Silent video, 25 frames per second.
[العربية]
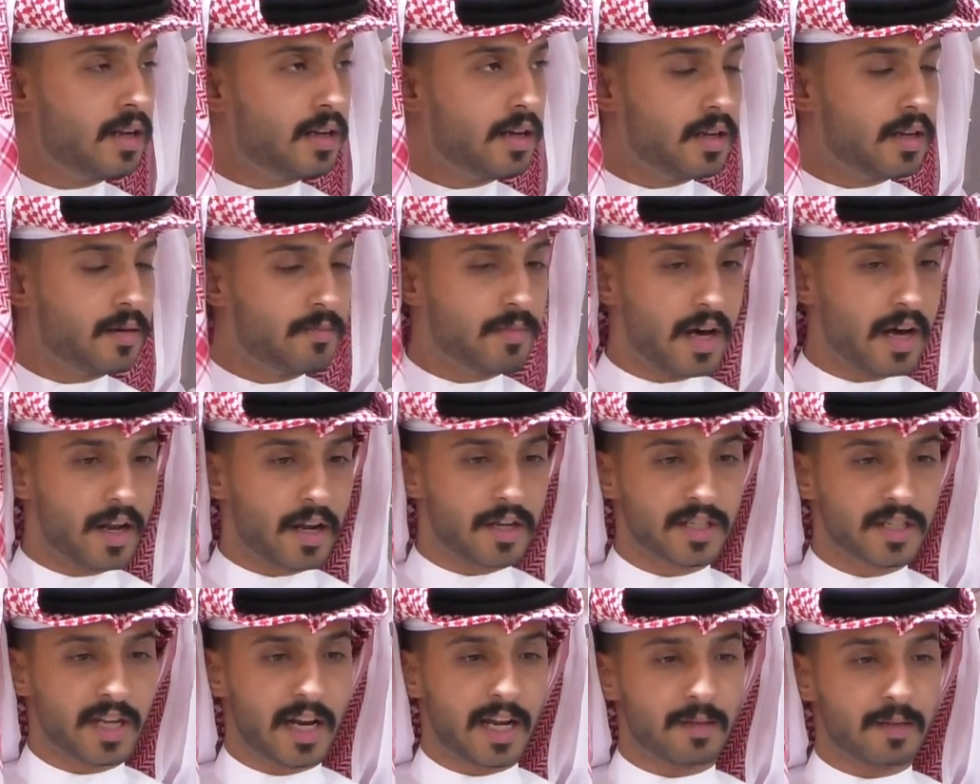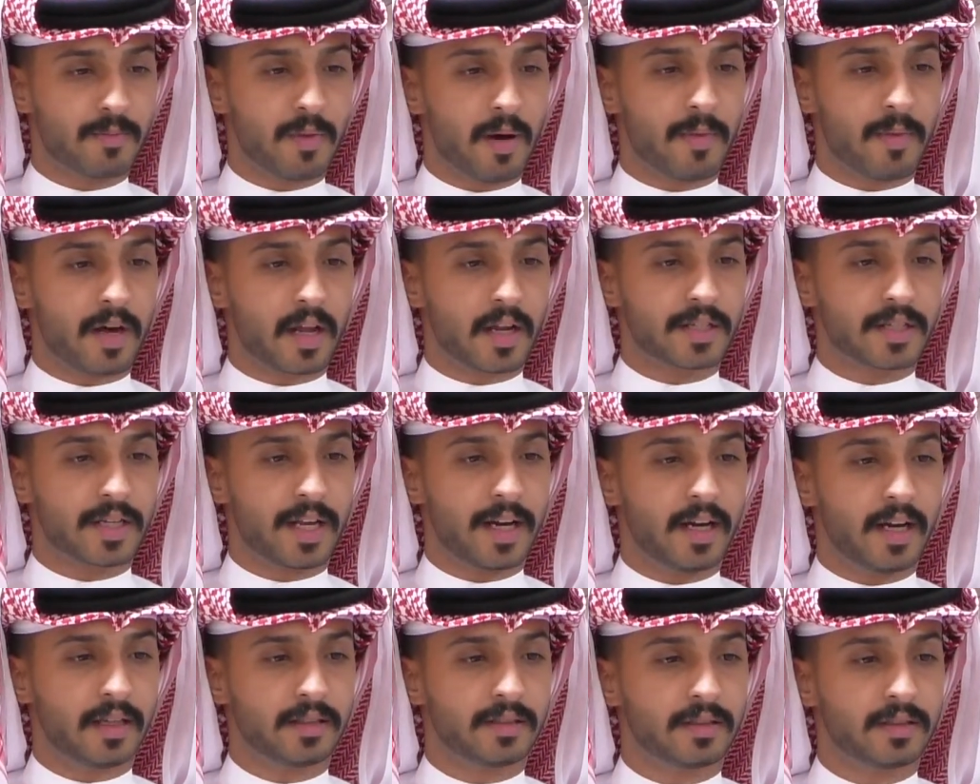للمهرجانات ما
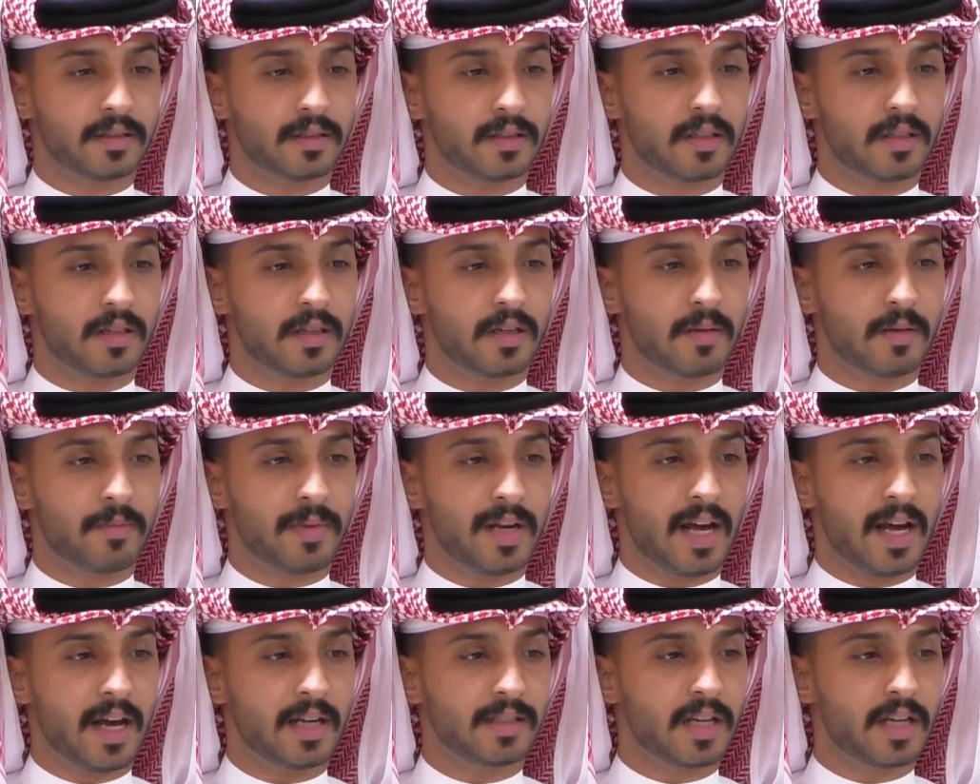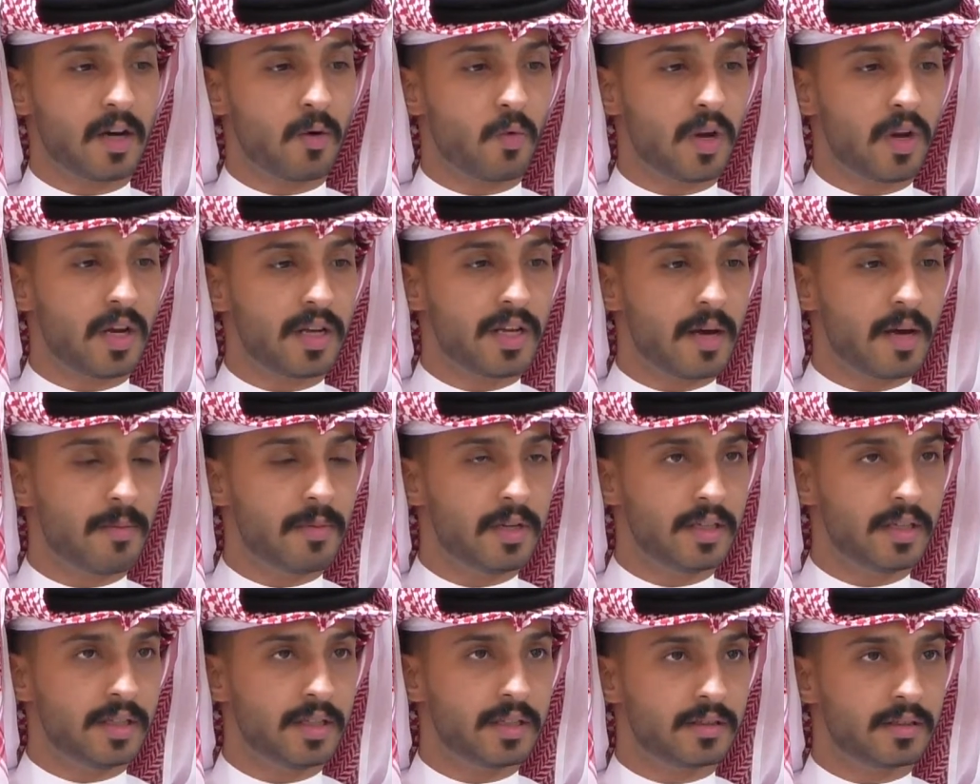مهرجانات أه بالعاده اول
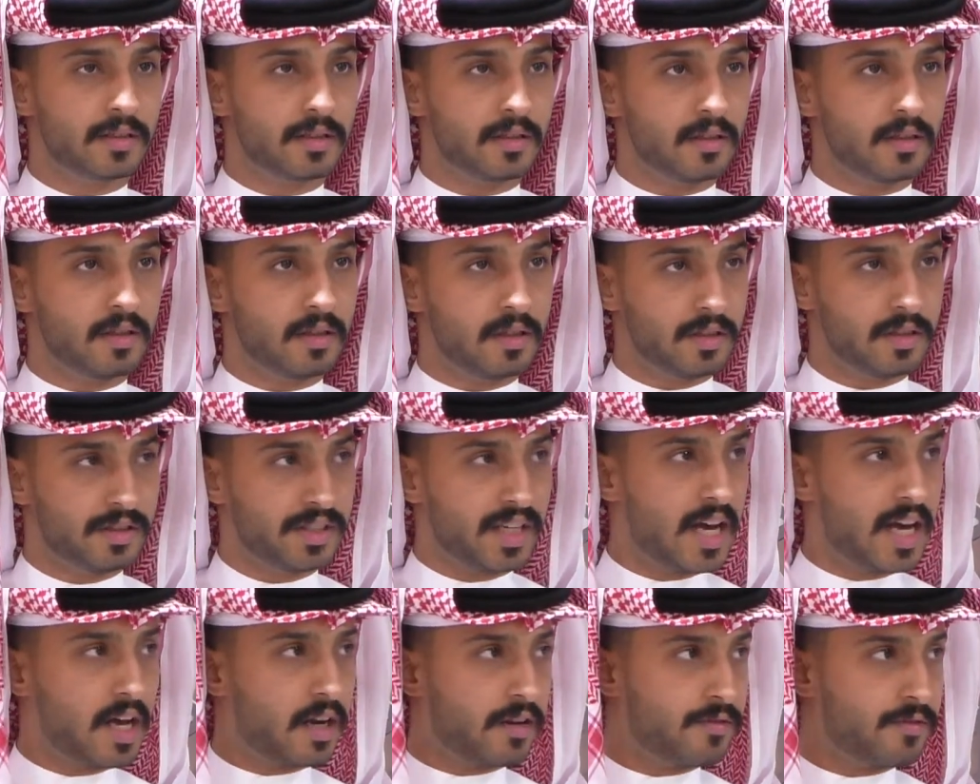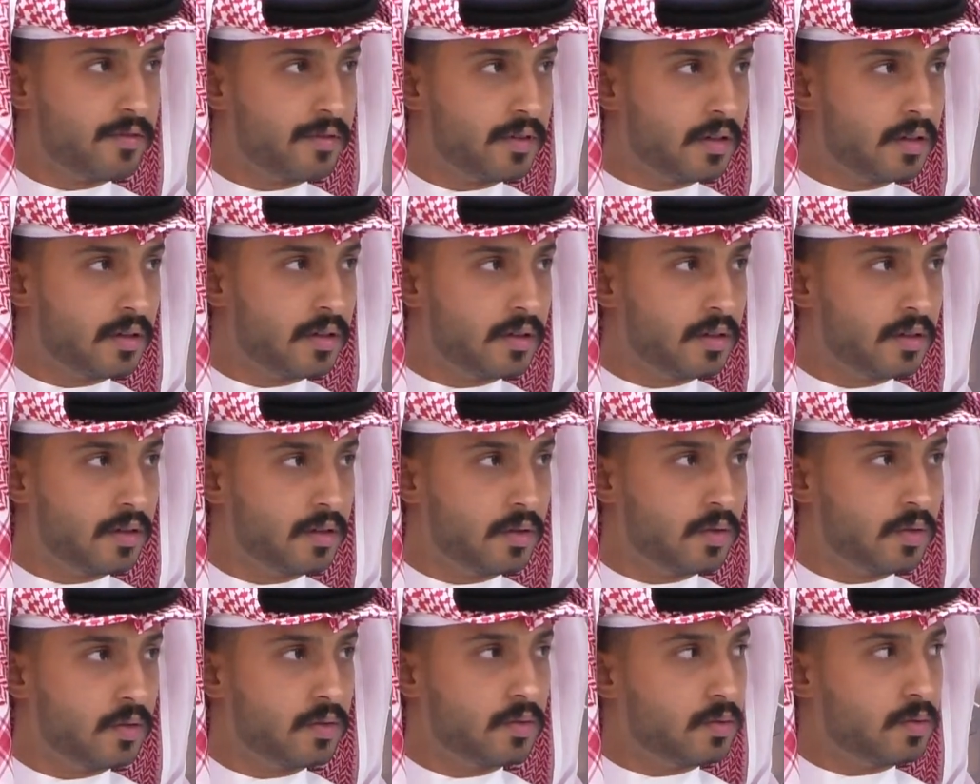ايام العيد آه، انت عارف
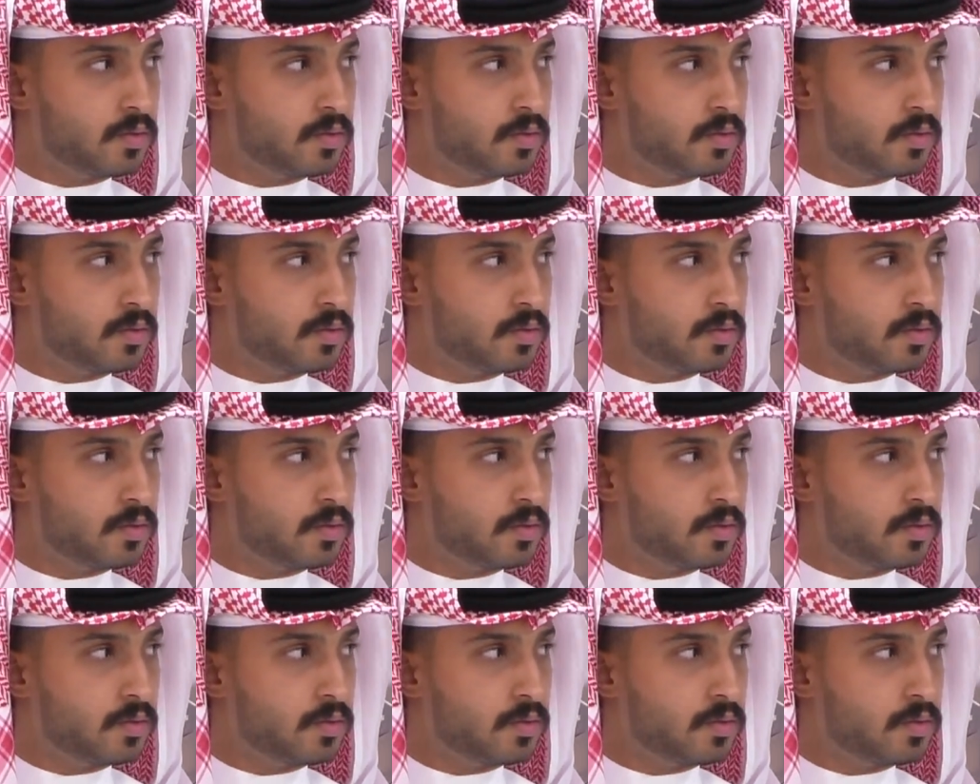آه،